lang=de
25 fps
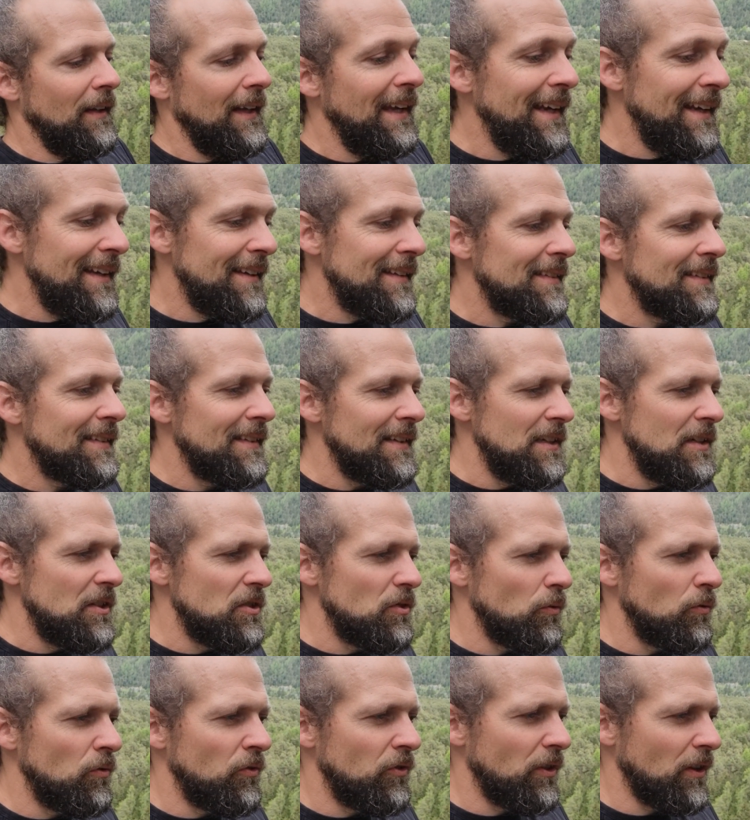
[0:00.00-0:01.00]
Ichs,
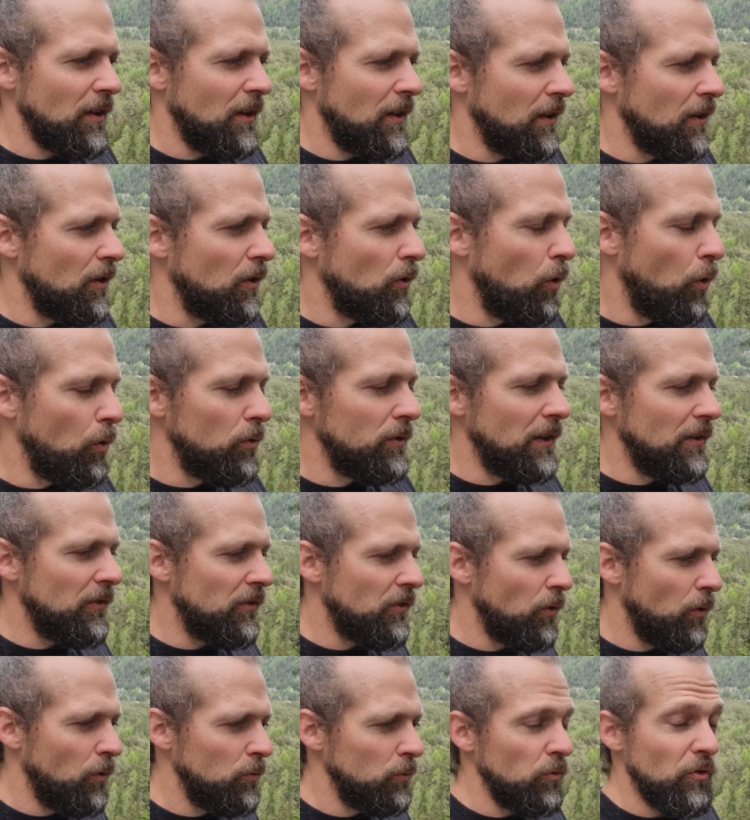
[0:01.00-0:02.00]
Ich, unserer
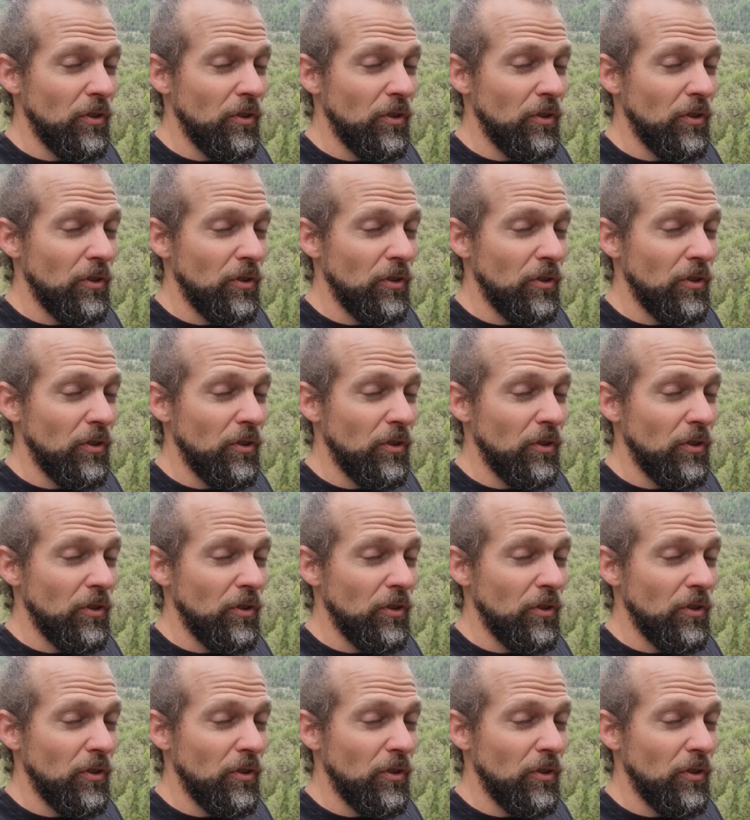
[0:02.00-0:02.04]
Kognition,